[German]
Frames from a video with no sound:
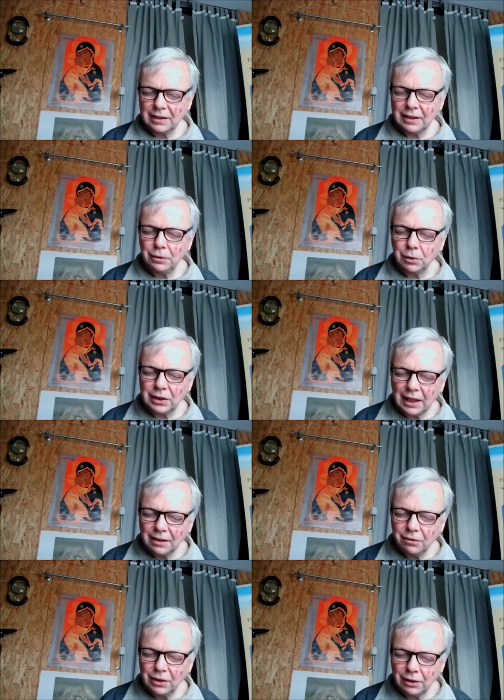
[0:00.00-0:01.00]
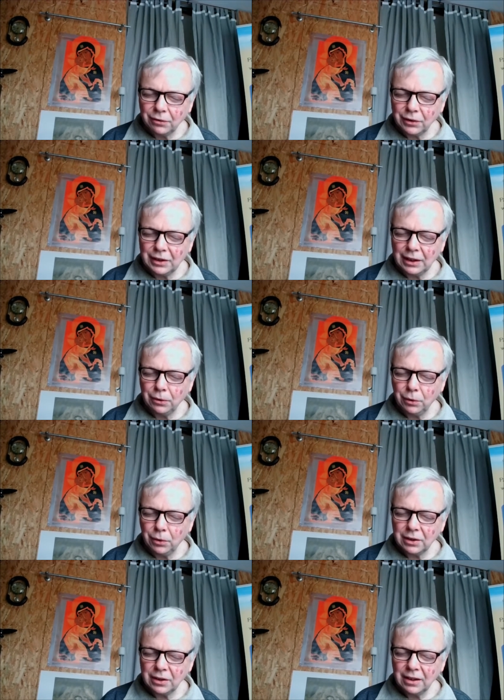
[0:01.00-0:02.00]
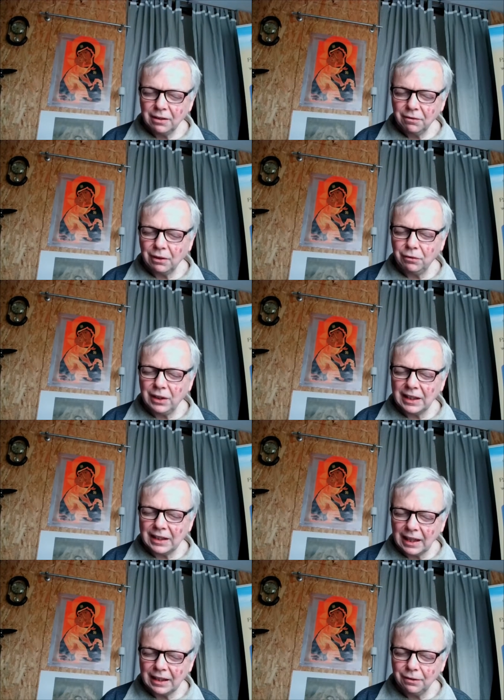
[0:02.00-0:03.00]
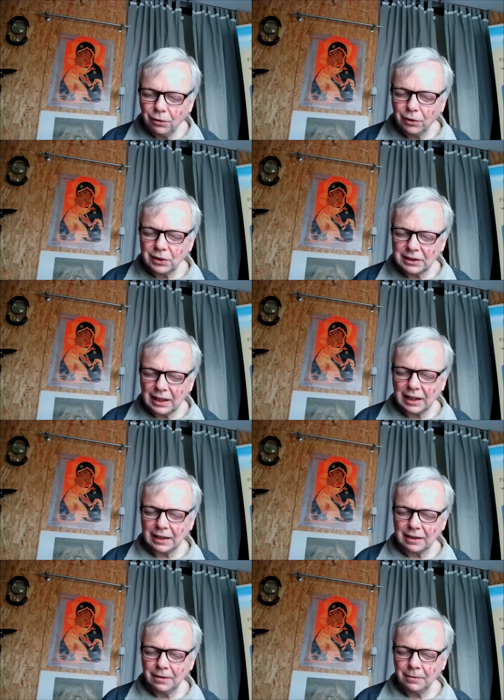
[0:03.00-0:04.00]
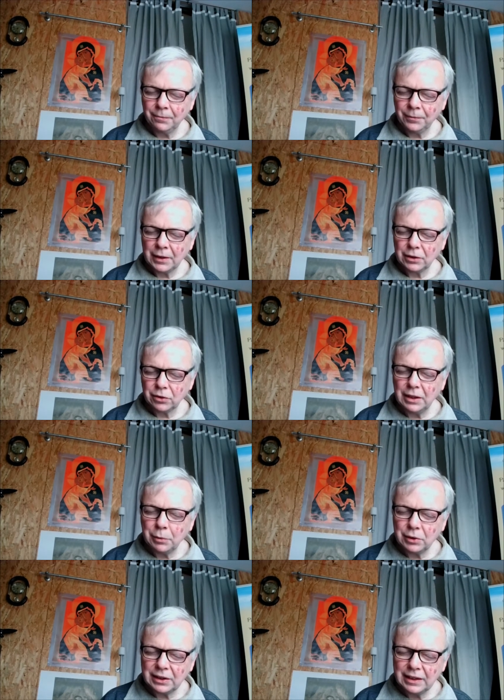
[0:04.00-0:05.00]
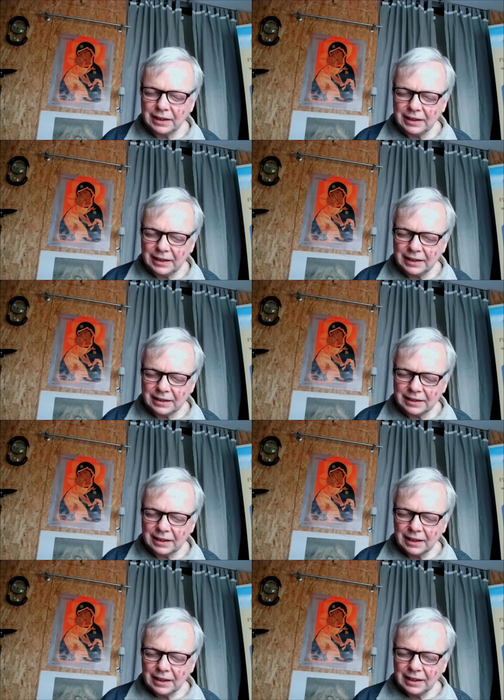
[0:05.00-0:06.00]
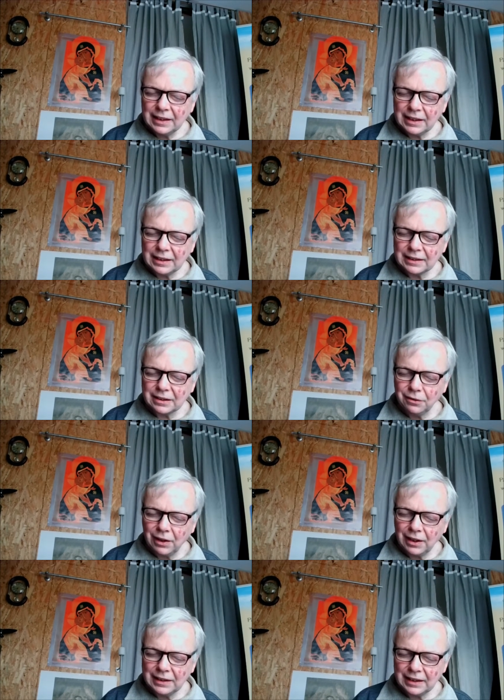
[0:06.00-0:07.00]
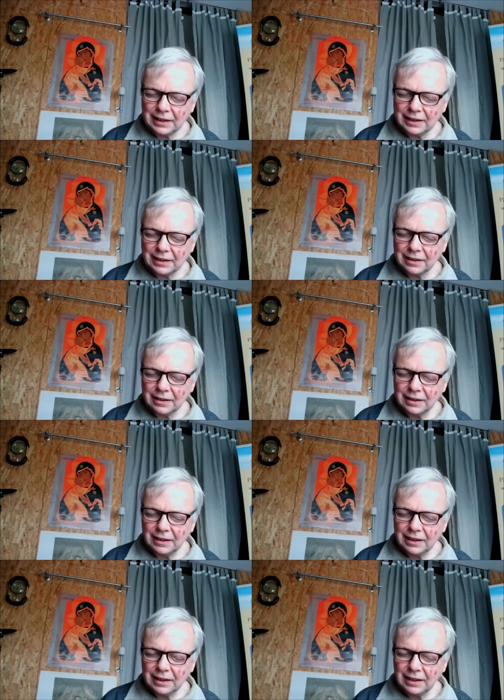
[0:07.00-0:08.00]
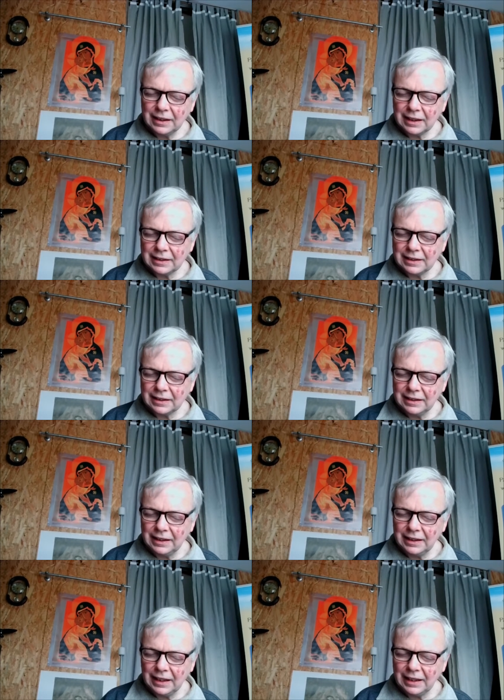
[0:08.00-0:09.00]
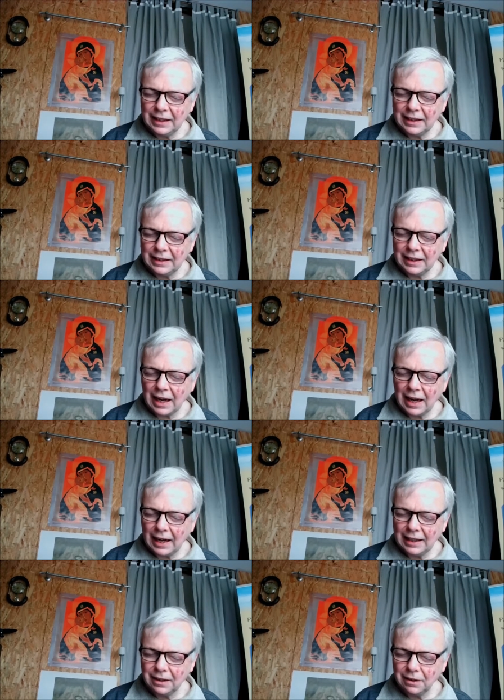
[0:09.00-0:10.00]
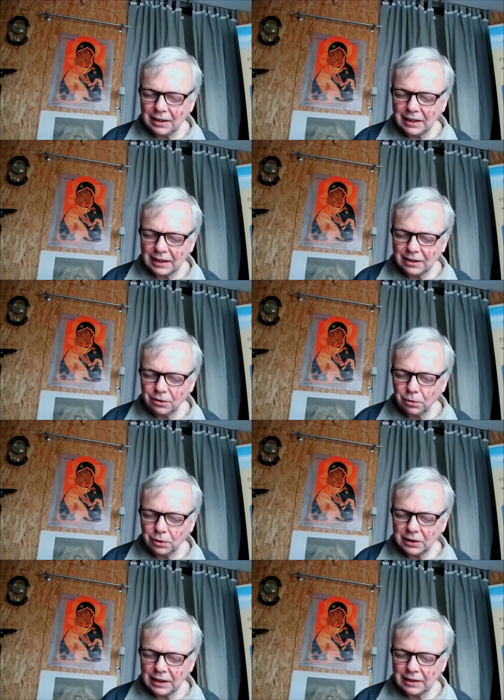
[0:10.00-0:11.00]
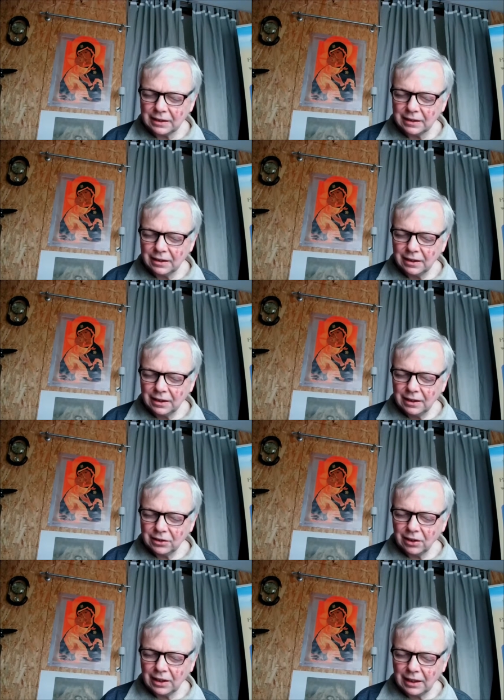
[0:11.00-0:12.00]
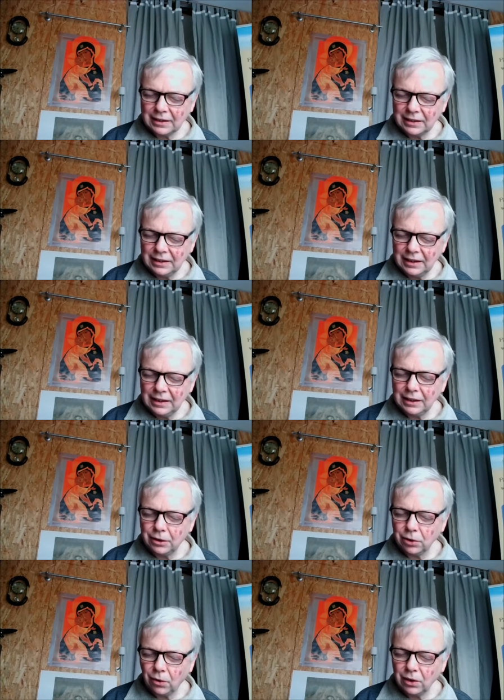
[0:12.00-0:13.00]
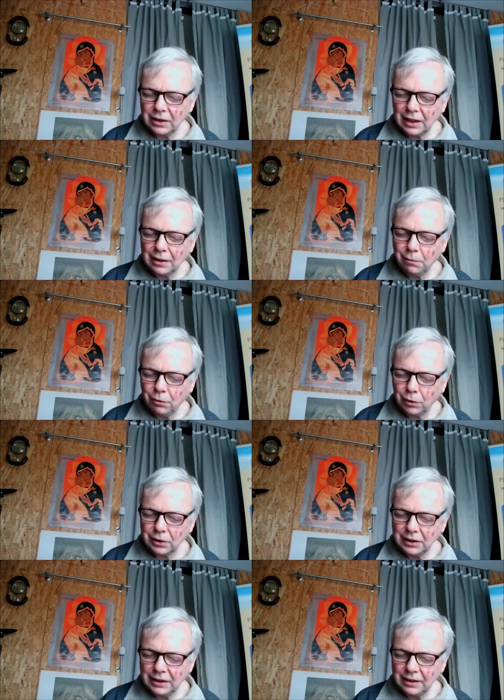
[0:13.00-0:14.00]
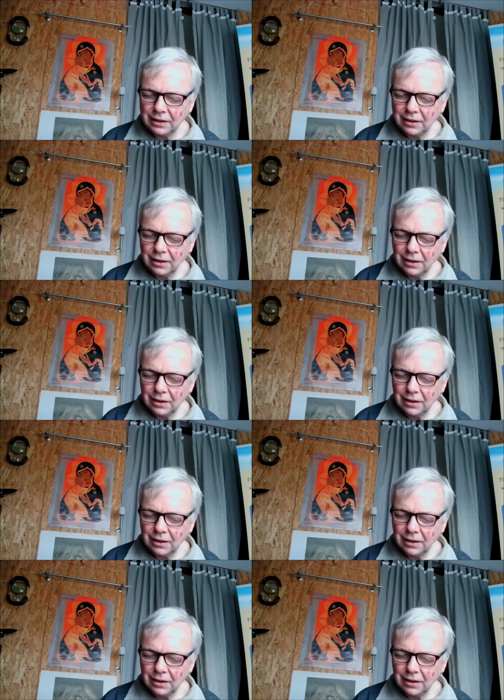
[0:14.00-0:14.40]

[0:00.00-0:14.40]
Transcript: die nur dann wieder von dir hört, wenn wir dein Wort sagen. So nimm uns in den Dienst nicht als Gewalttätige, nicht als diejenige, die ihre eigenen Interessen durchsetzen, sondern als die, die treu deinem Wort dienen